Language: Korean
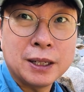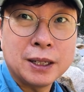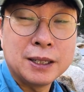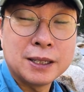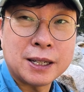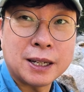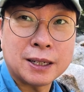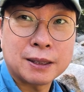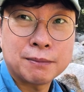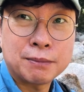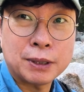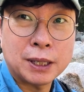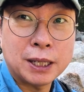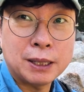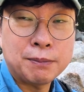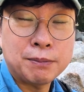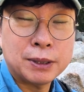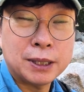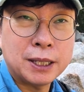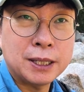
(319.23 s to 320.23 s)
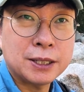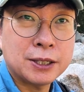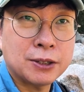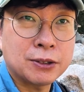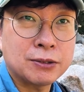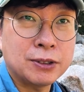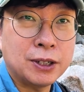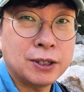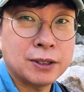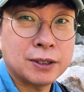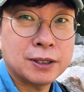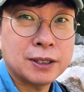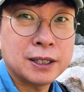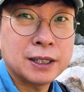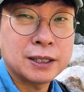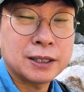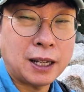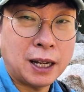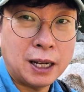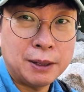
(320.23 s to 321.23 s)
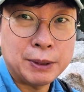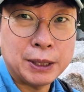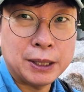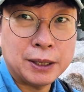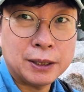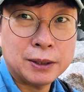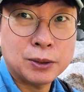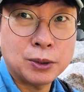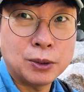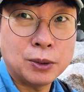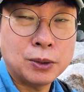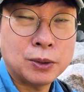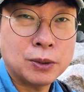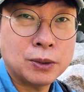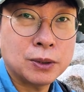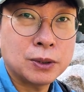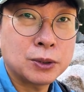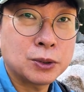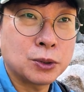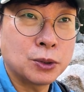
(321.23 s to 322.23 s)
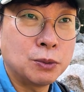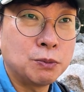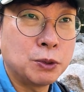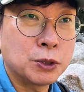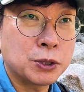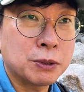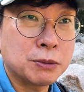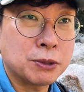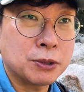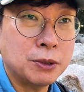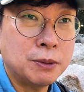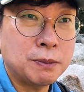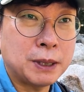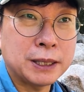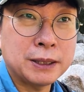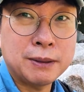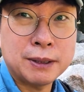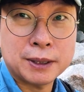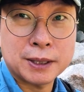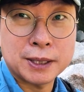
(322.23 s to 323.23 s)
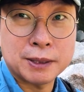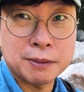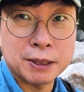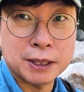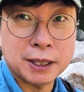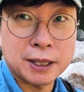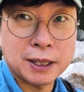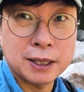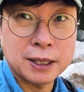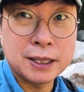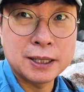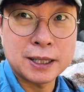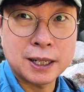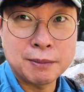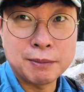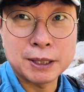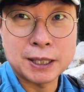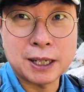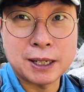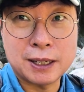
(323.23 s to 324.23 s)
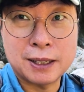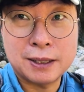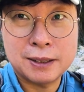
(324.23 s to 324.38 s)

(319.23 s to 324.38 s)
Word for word: 이상 플라이 플라넷이었고요. 다음에 또 좋은 모습으로 만나 뵙겠습니다. 이상입니다.